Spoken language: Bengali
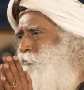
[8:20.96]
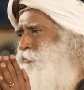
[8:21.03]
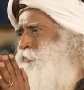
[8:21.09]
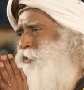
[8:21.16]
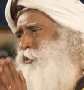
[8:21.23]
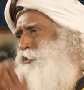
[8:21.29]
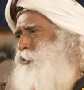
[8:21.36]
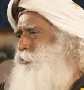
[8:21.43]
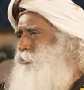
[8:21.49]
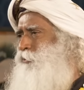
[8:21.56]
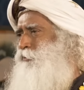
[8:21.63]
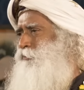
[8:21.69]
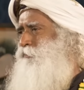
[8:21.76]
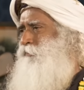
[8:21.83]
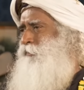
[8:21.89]
তাই না
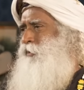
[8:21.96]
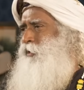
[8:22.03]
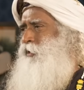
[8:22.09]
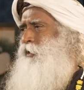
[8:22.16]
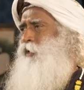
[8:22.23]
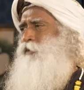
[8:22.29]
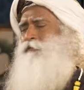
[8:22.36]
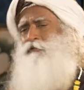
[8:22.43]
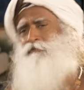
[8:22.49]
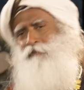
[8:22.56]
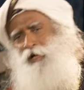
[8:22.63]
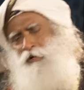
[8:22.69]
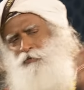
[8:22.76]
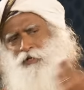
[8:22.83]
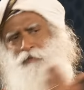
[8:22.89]
না হলে সে কেন
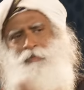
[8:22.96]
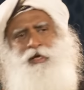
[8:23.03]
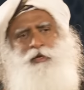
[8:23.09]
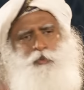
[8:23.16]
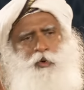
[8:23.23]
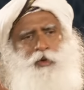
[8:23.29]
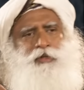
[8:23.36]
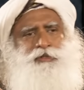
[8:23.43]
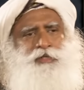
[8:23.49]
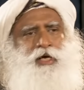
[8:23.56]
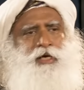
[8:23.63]
হেঁটে যাবে অত দূর